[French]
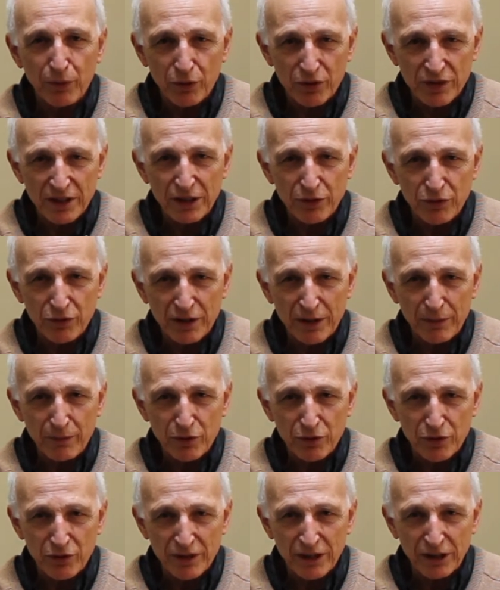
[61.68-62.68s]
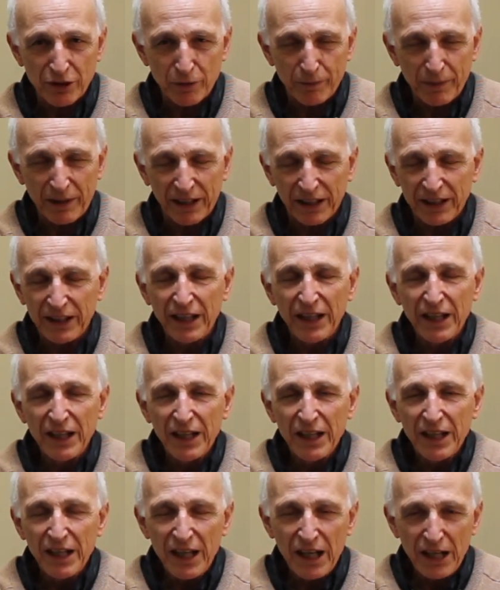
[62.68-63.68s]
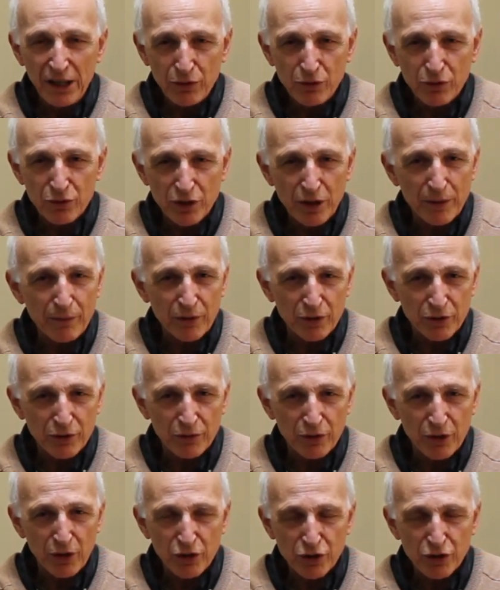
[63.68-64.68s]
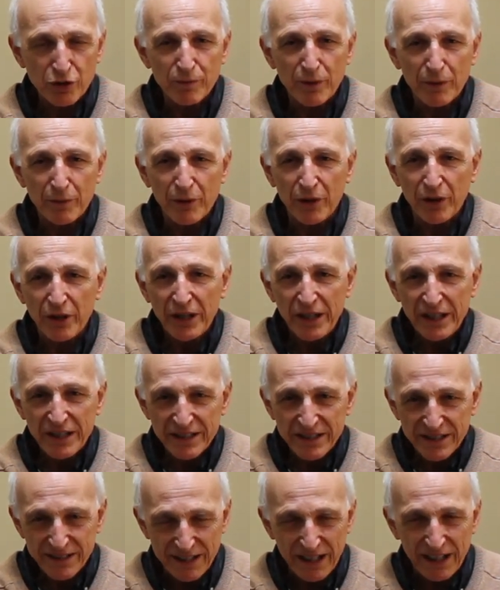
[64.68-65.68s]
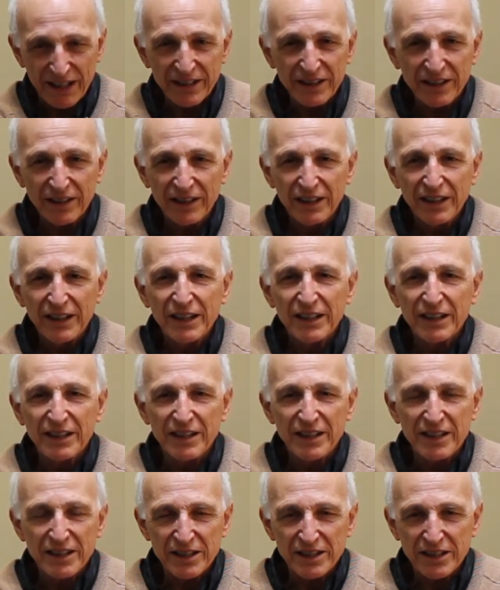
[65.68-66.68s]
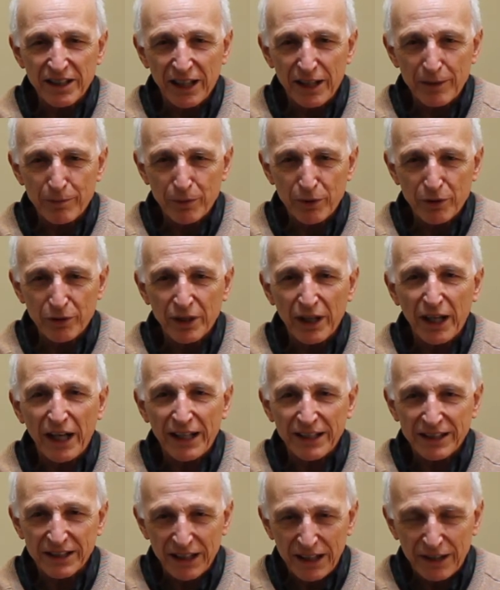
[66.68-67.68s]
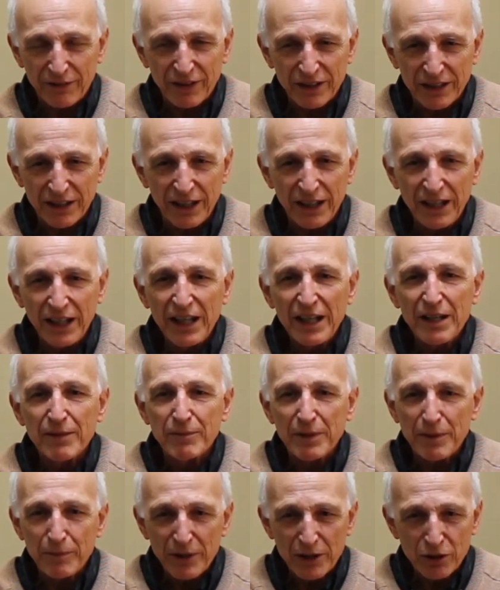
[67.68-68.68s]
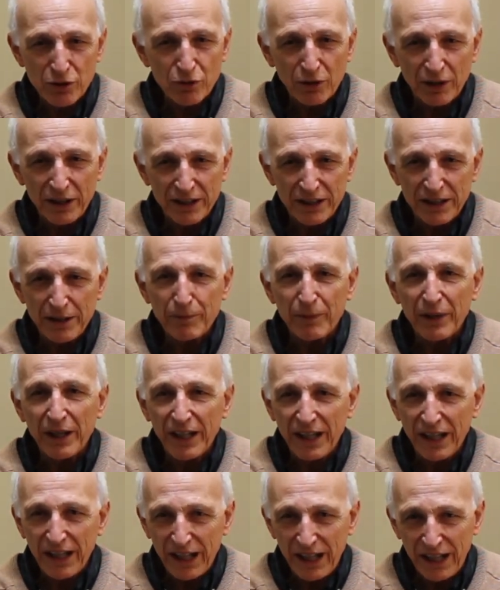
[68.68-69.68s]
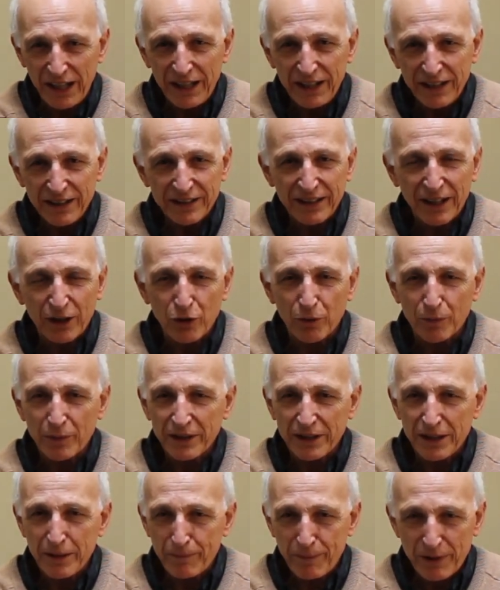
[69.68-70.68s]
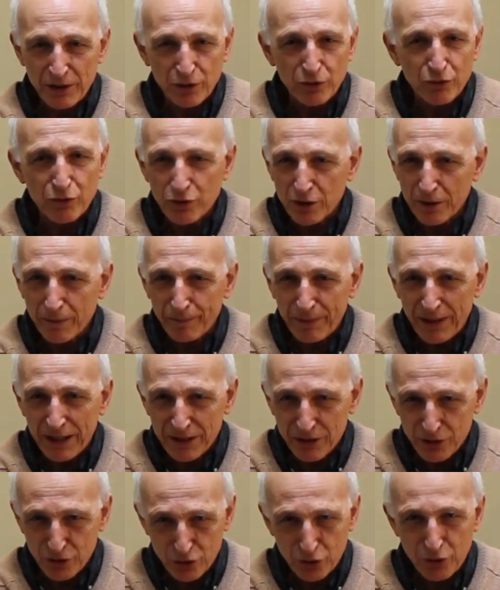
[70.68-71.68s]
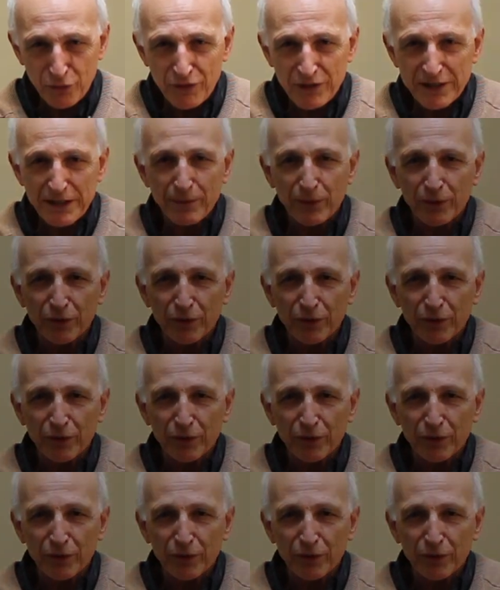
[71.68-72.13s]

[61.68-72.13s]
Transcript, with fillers: au sein du service social de Paris et nous sommes en ce moment cinq kinésithérapeutes à travailler, mais bien sûr l'équipe est à compléter parce que nous ne sommes pas suffisamment